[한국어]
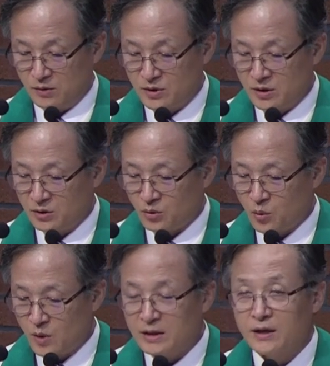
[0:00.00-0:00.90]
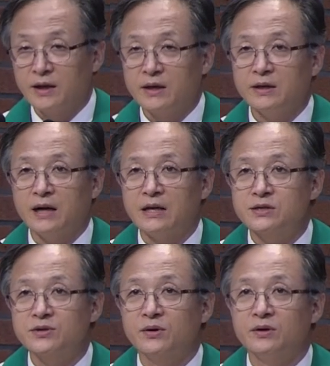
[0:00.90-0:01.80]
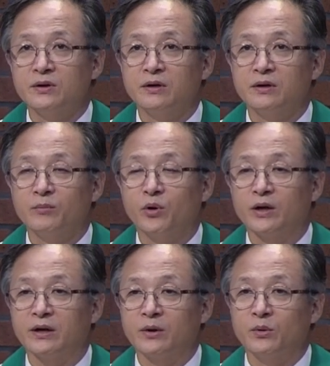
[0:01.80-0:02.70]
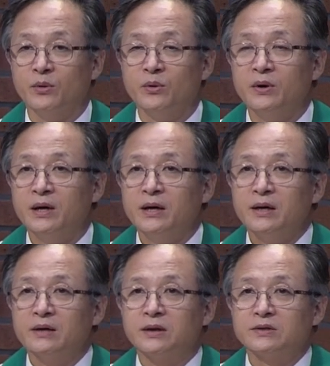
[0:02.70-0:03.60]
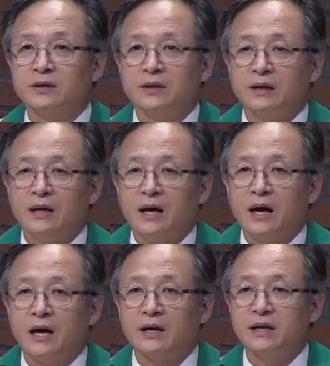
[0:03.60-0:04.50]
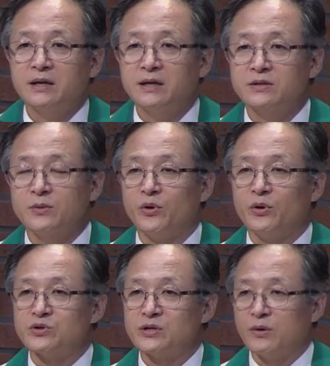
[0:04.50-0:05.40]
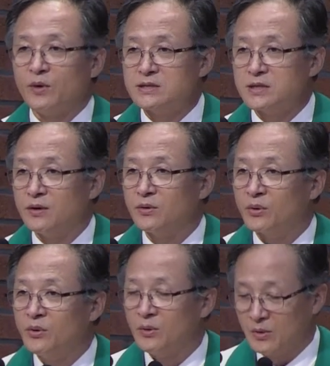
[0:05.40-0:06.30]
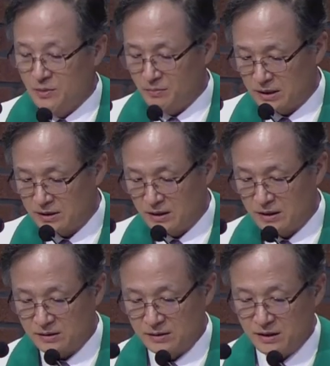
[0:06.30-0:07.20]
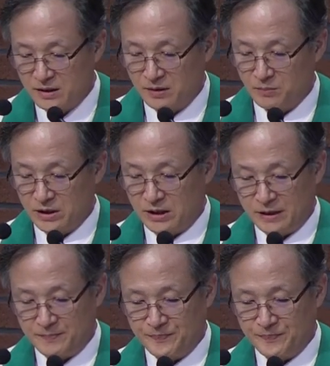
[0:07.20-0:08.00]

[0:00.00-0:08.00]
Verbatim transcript: 우리를 도와달라는 간청을 보게 되고 그것을 하나님께서 보여주신 환상으로 받아들이게 됩니다.